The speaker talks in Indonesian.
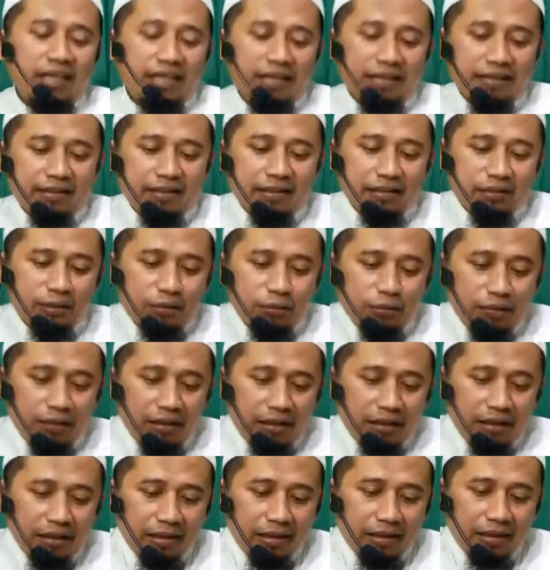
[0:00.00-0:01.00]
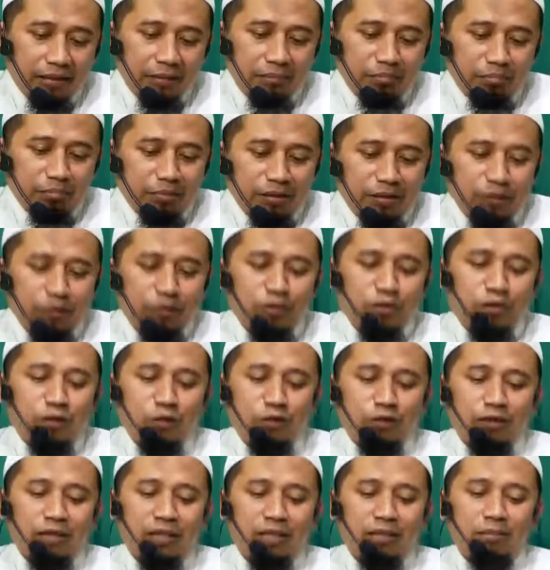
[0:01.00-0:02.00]
Yang kedua,
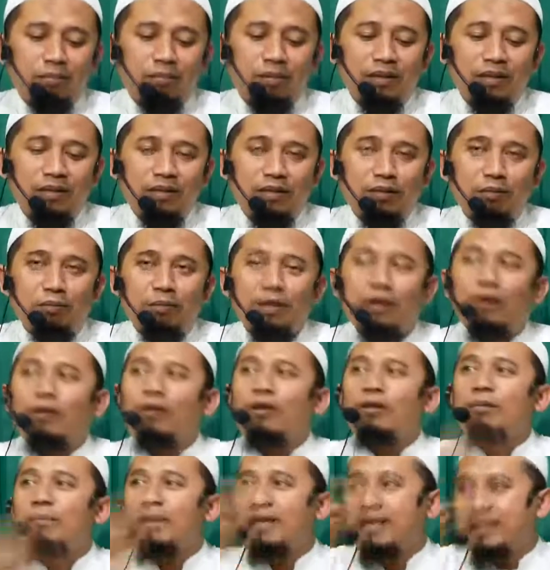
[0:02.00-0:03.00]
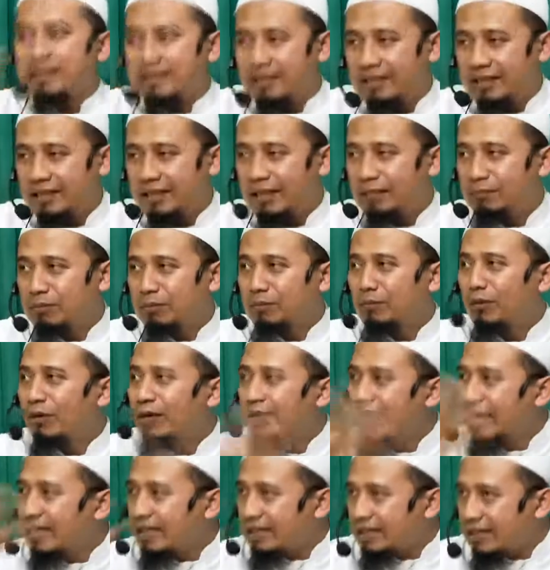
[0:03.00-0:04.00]
menunjukkan beliau menghormati dan
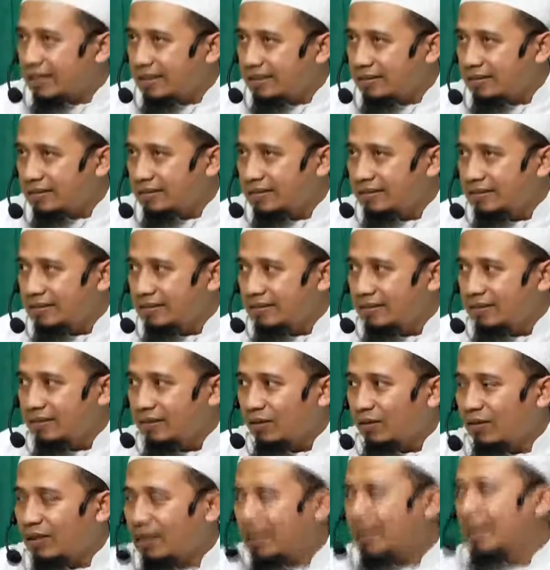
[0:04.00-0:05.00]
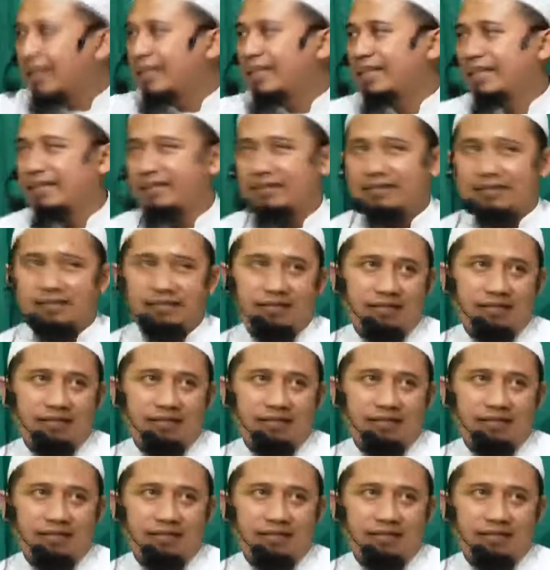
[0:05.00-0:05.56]
memuliakan orang lain.